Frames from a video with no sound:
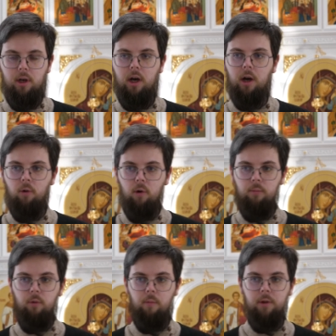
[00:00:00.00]
о ком
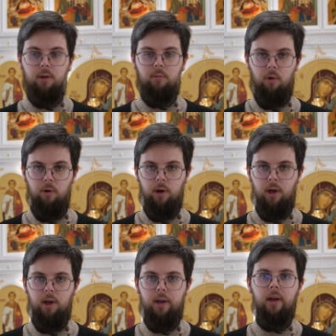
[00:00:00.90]
помнит Бог,
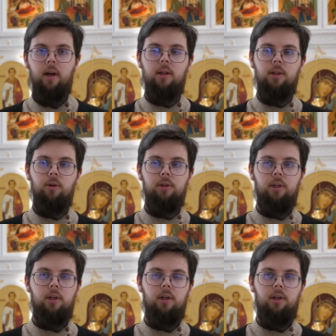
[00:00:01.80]

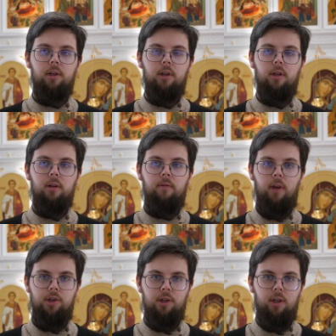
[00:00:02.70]
тот
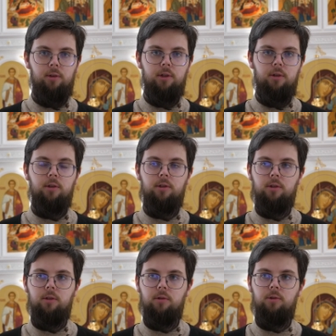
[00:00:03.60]
вечен, да, то есть тот
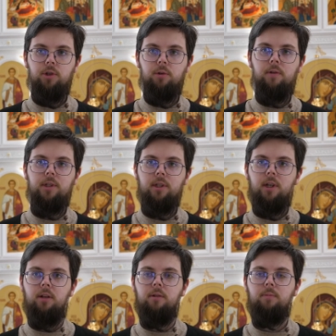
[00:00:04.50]
существует
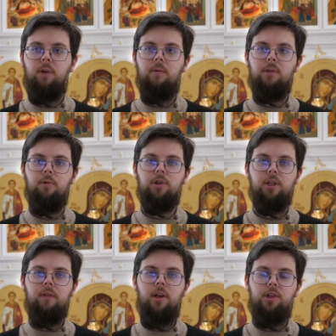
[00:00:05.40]
всегда. То есть память Божия,
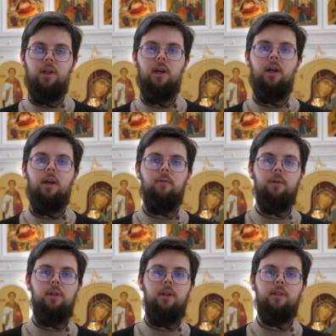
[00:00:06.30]
она вечна, вот,
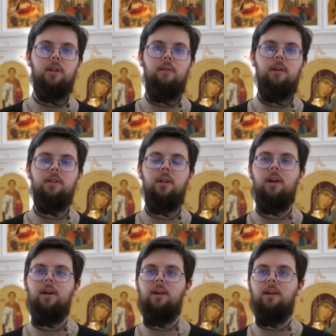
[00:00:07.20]
и, соответственно,
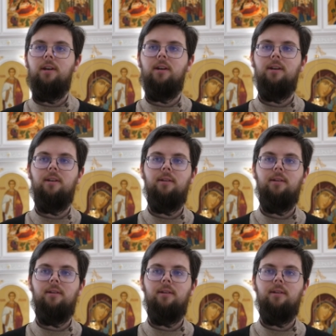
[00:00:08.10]
а,